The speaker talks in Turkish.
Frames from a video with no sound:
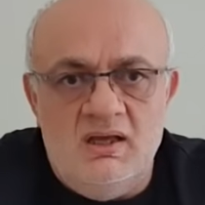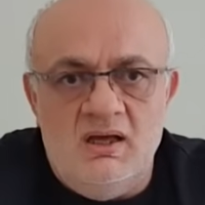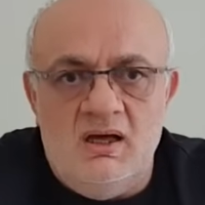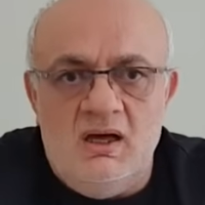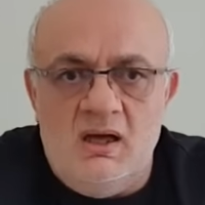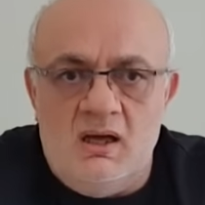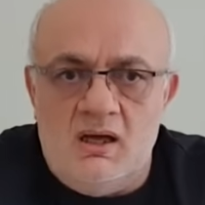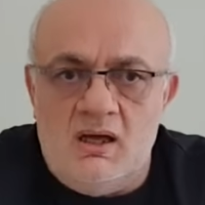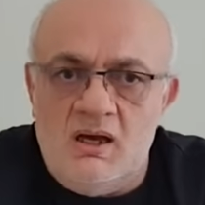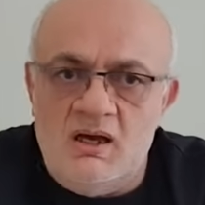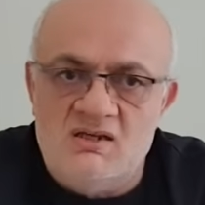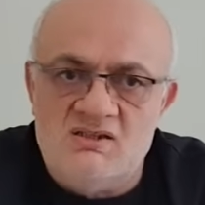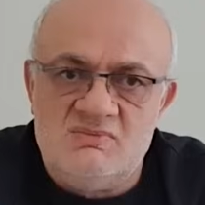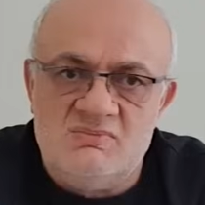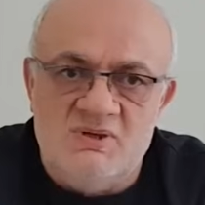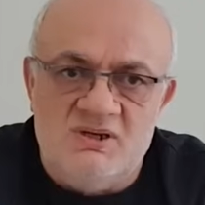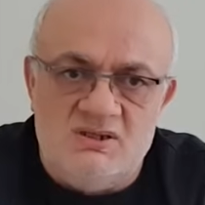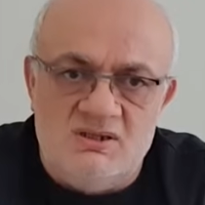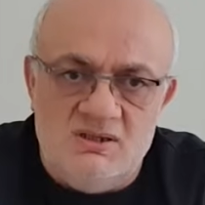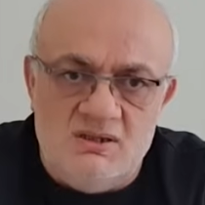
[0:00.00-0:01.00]
Ha az
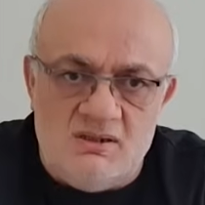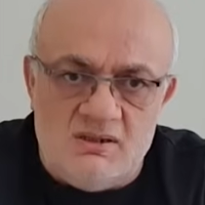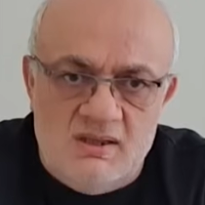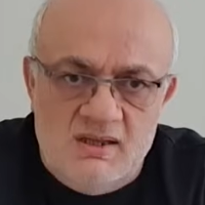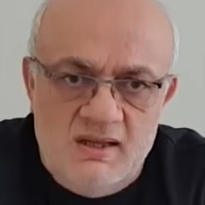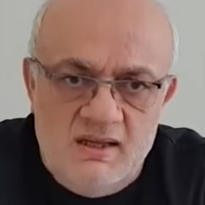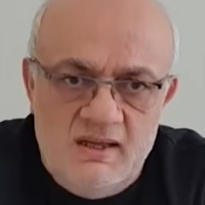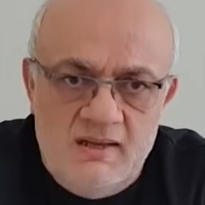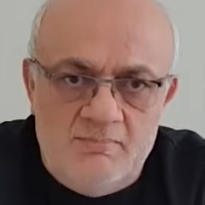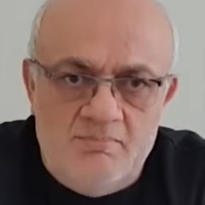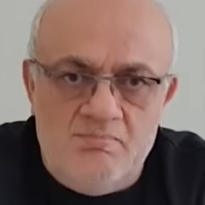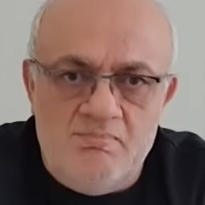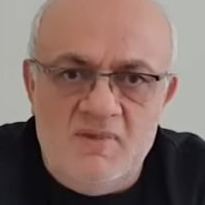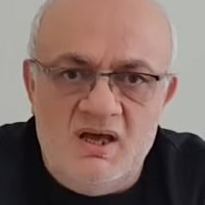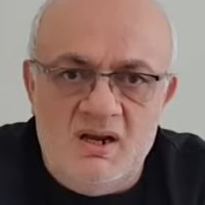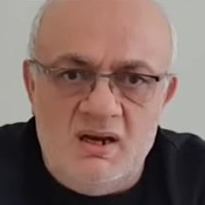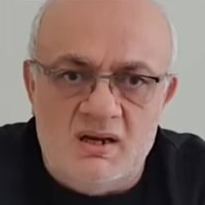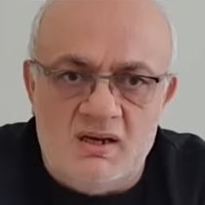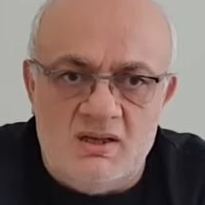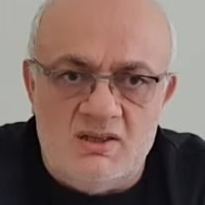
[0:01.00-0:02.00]
bir kitle
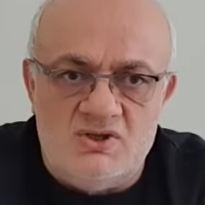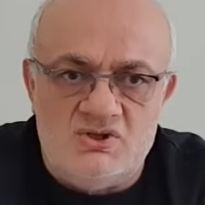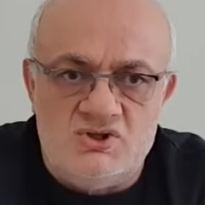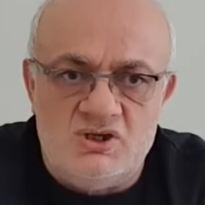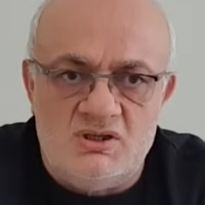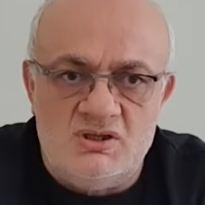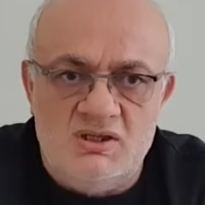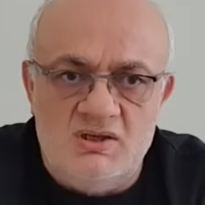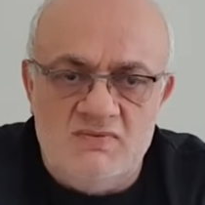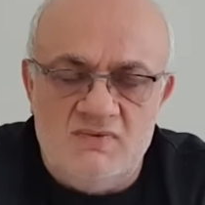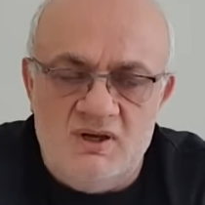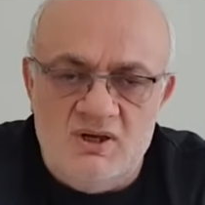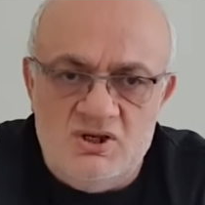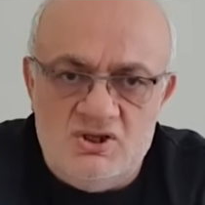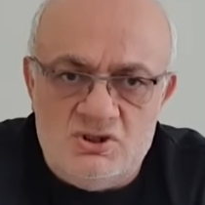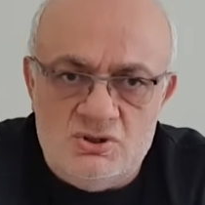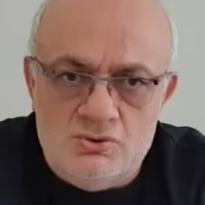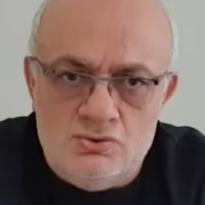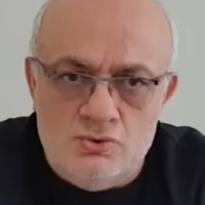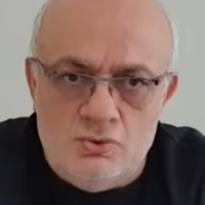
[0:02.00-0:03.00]
merak edecektir ve
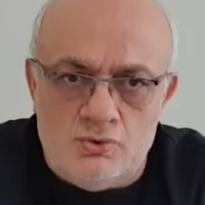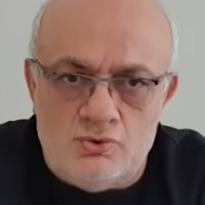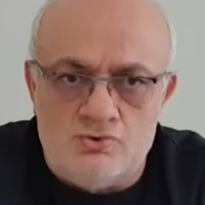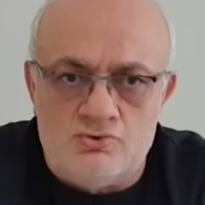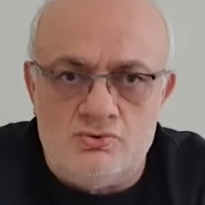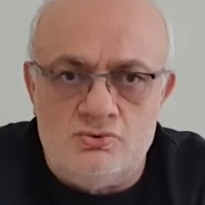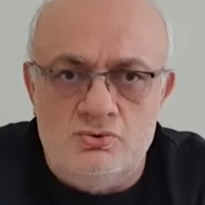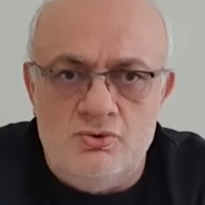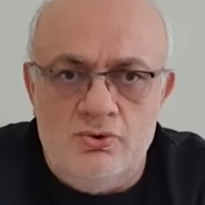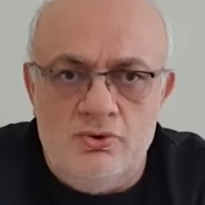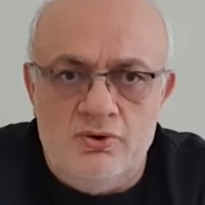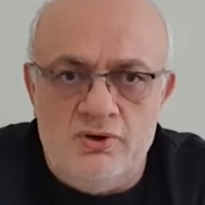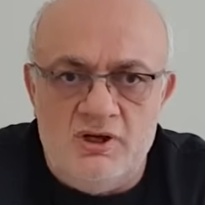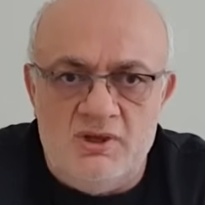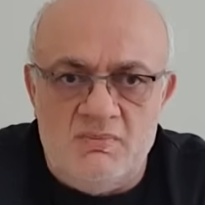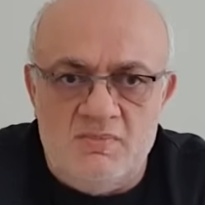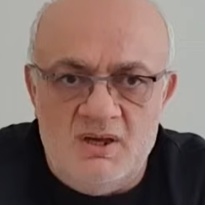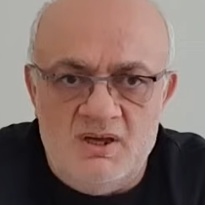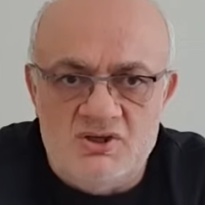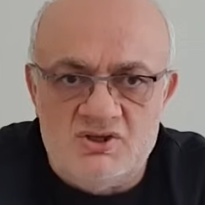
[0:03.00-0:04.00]
işin doğrusunu
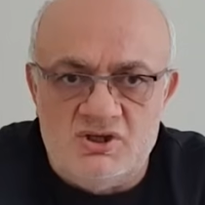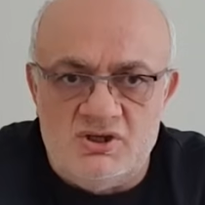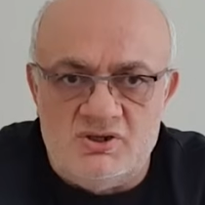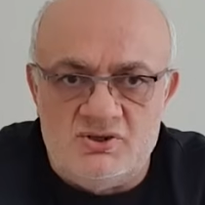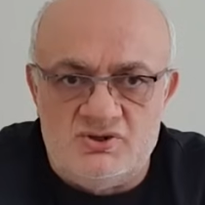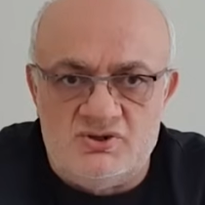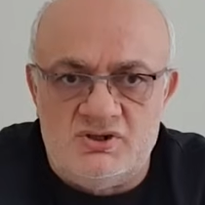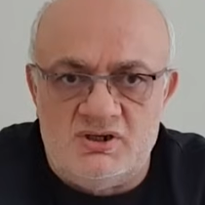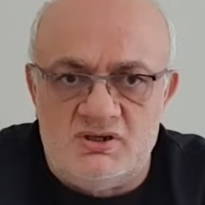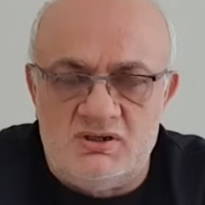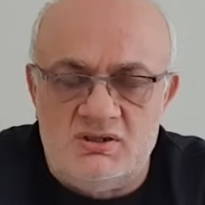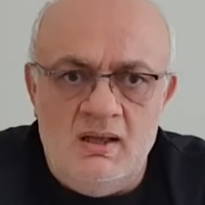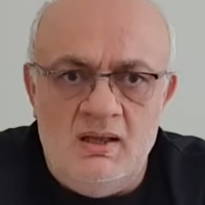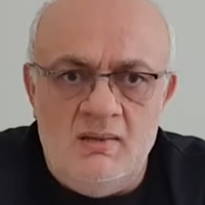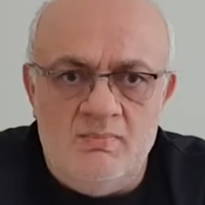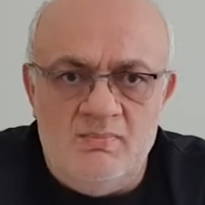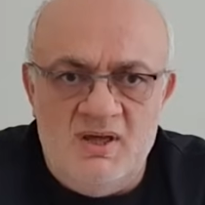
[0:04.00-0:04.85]
öğrenmeye çalışacaktır.